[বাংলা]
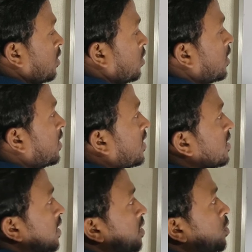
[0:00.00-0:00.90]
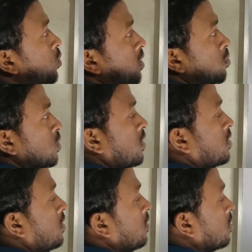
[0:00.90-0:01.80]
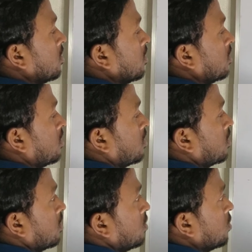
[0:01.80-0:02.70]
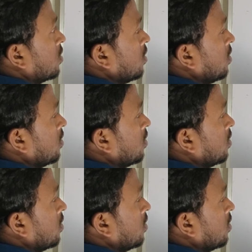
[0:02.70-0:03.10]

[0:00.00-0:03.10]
অর্থাৎ এনের জায়গায় আমি ওয়ান বসিয়েছি কত হচ্ছে